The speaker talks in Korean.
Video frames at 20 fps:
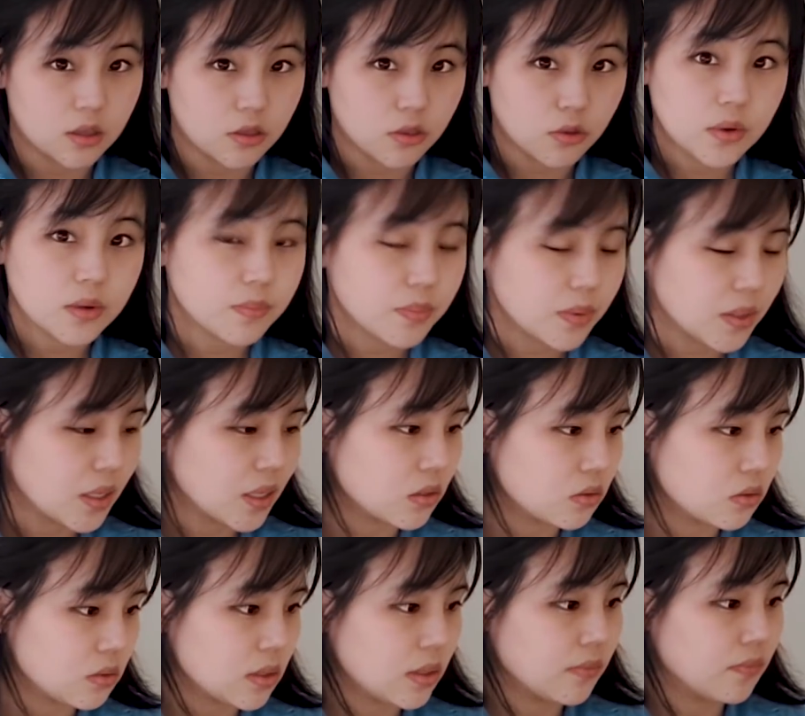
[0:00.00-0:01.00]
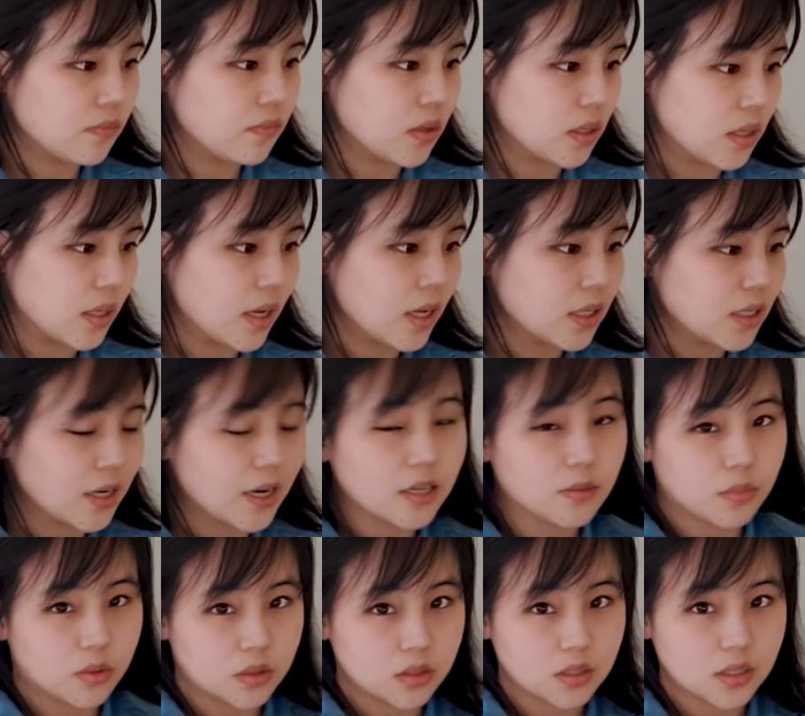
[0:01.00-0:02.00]
이 3P GMV의
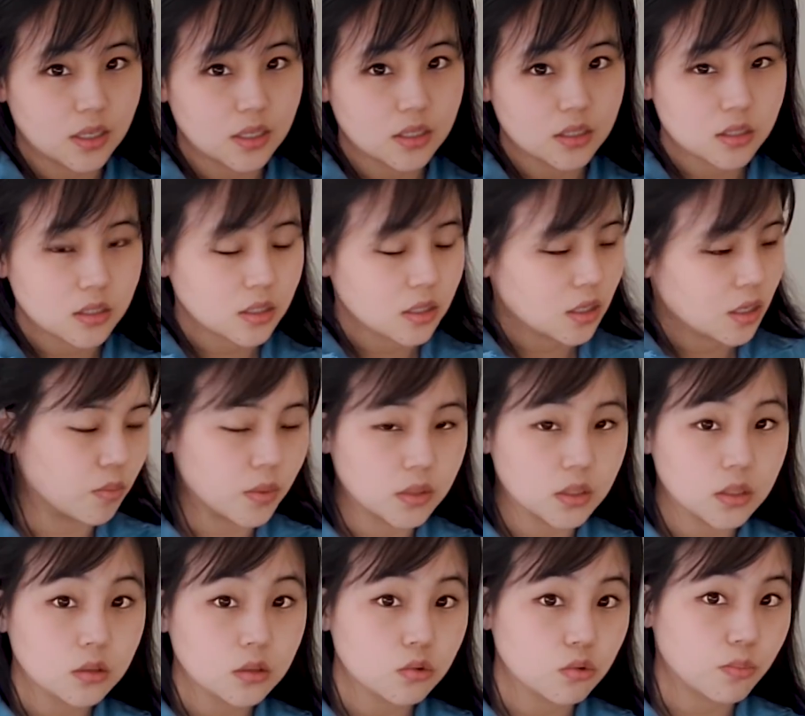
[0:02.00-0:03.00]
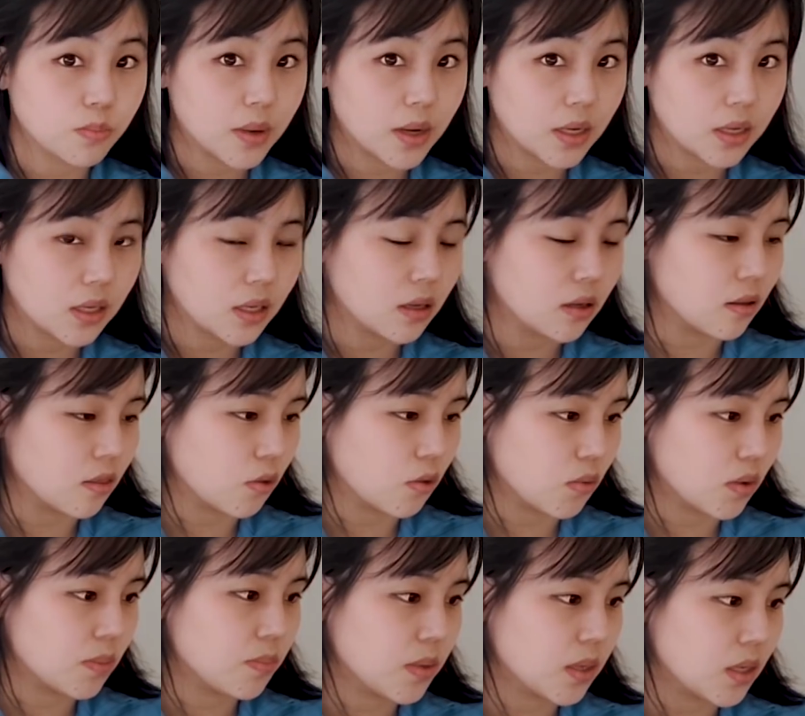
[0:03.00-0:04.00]
9% 그러면은 쿠팡이 이
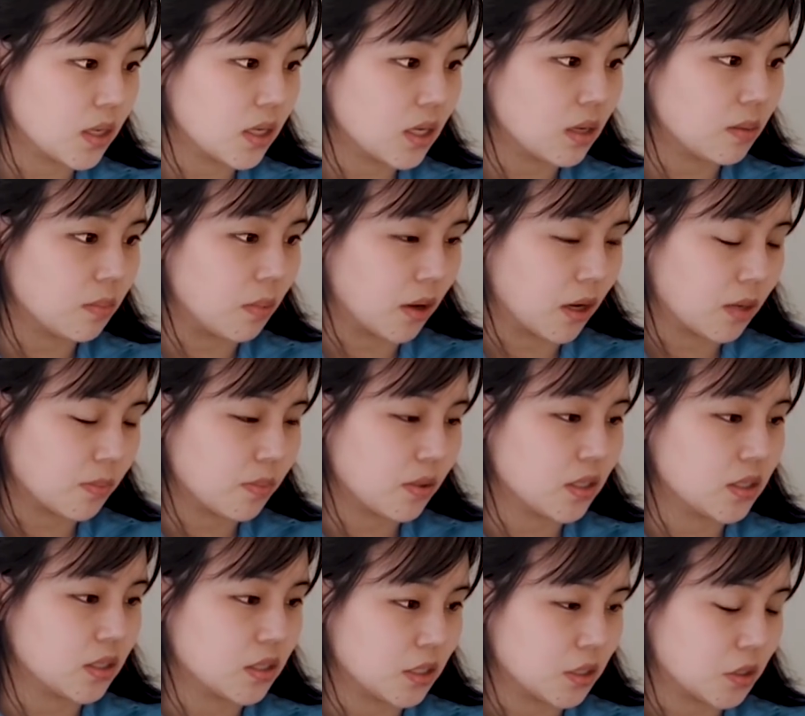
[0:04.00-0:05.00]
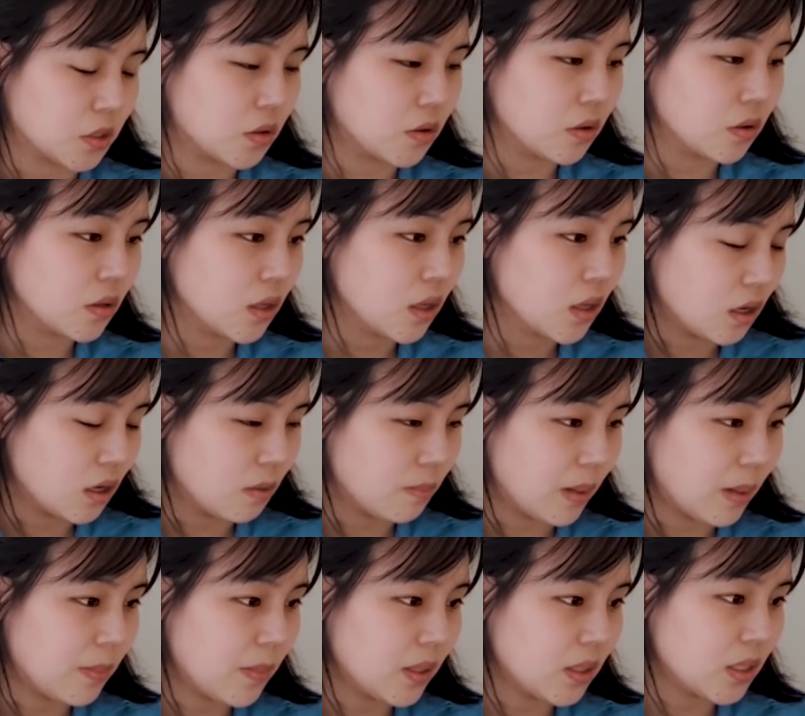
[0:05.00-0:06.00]
3P 마켓플레이스에서 어,
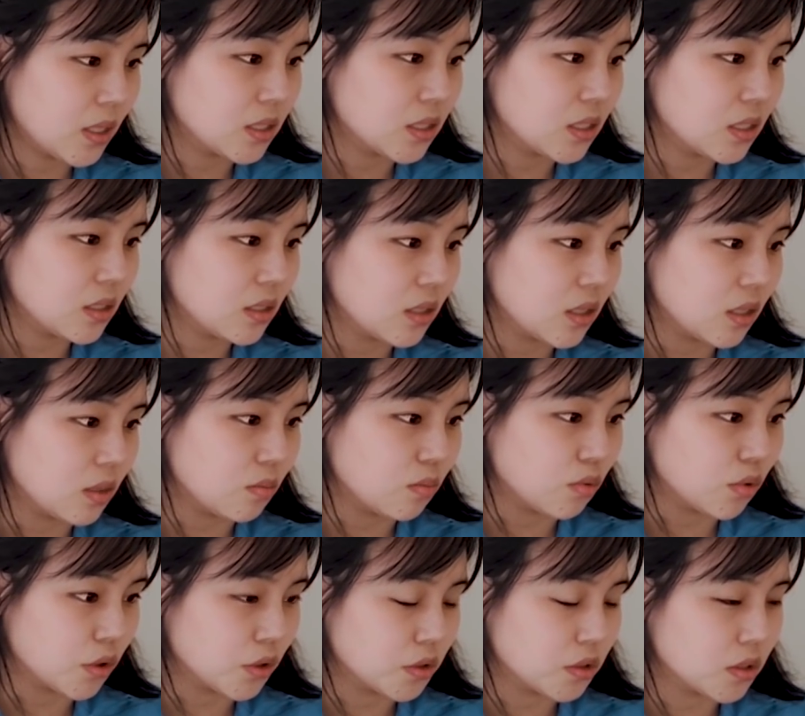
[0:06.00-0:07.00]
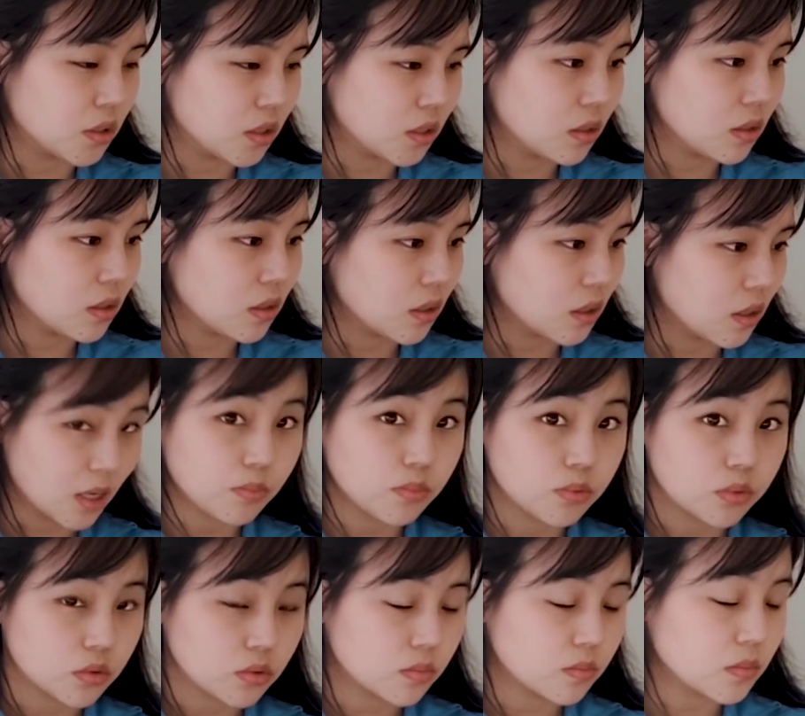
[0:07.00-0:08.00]
판매되는 이 물건들, 이
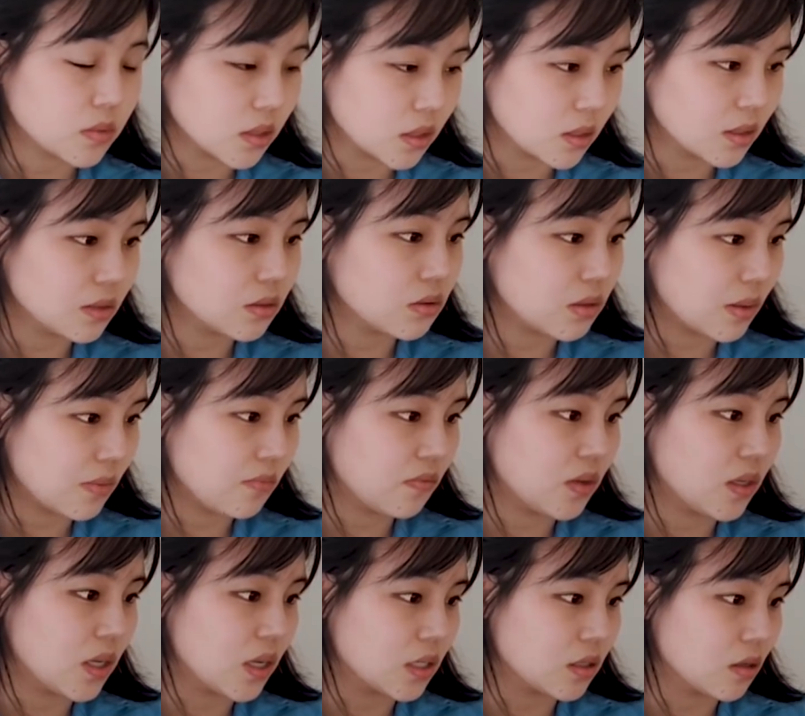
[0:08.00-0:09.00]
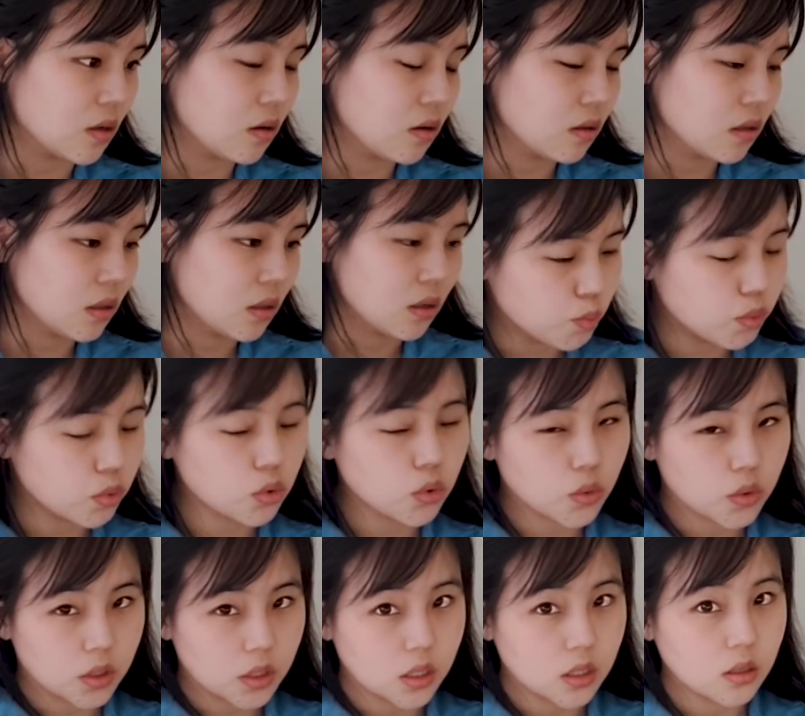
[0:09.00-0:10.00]
상품들 GMV에서
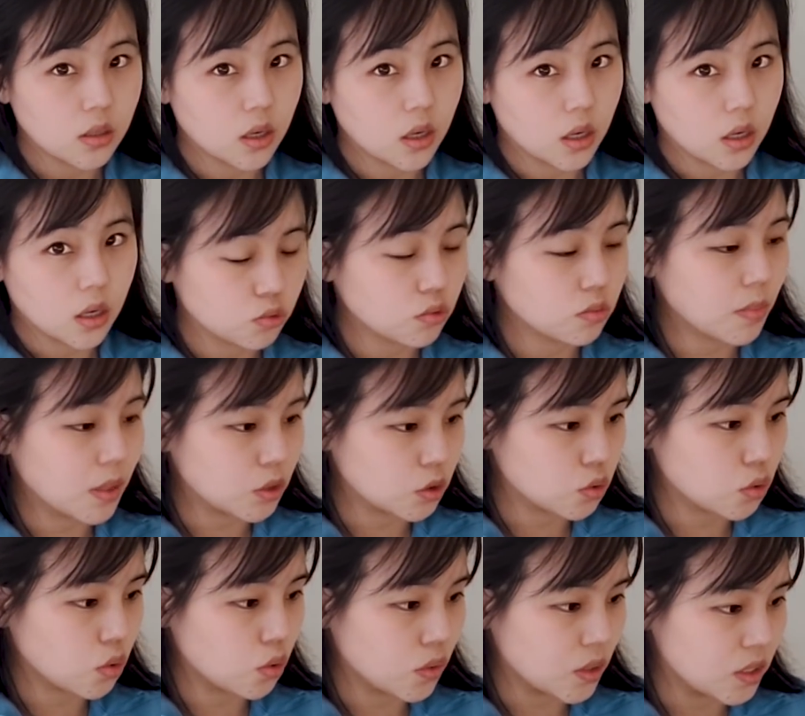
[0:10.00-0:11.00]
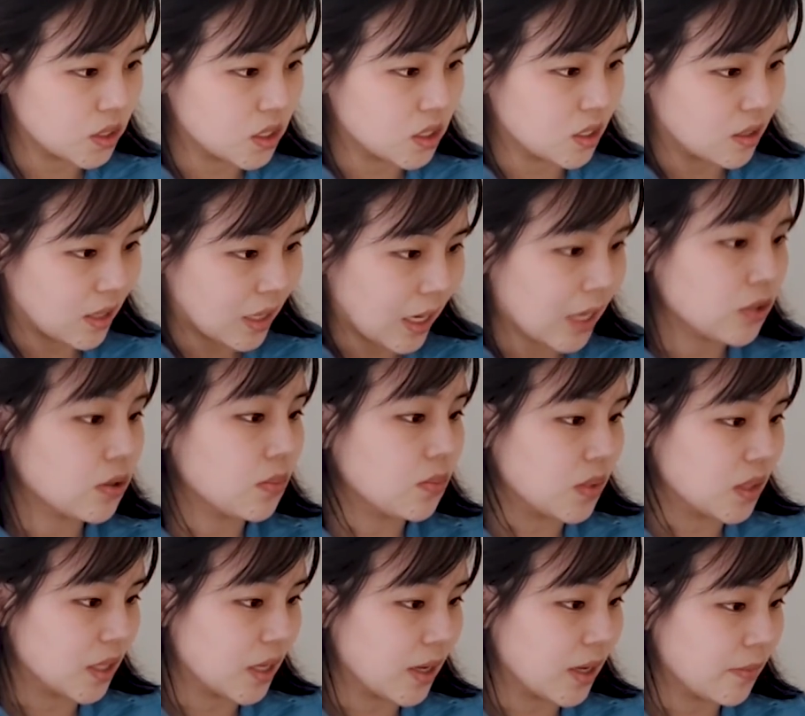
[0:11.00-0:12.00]
9%를 어, 순 매출로 인식을 하게
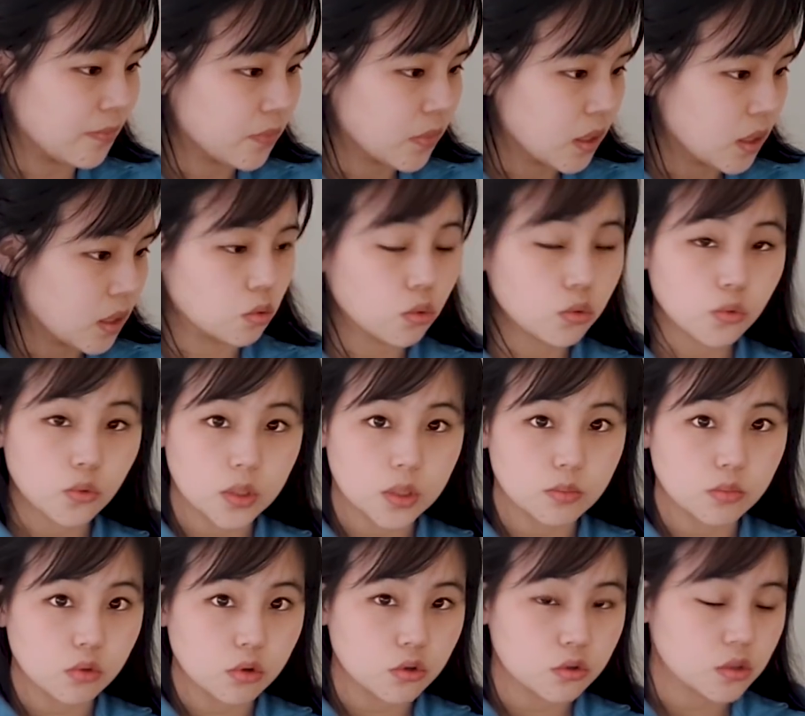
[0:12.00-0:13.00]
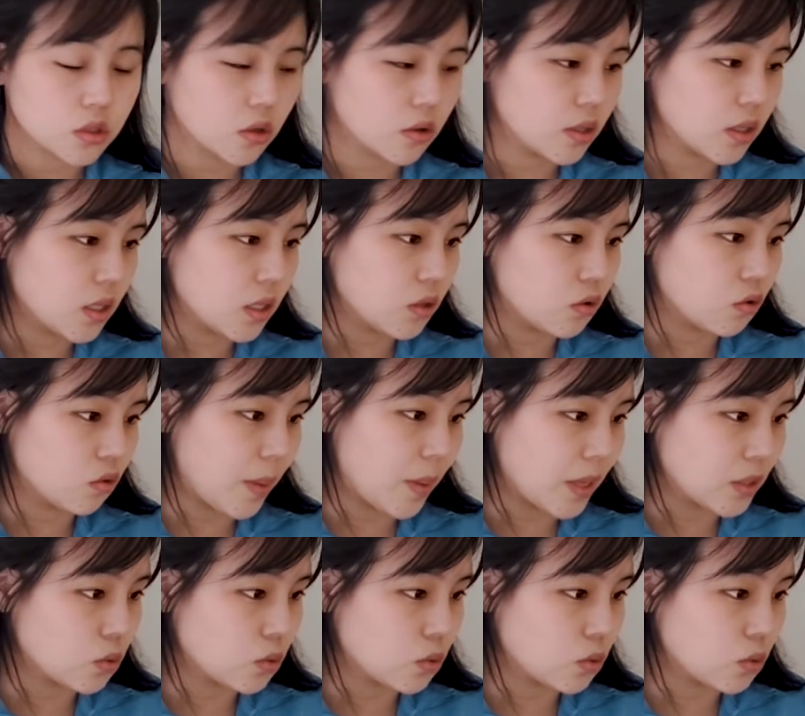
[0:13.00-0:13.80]
됩니다. 그리고 또 이 물류 처리 그리고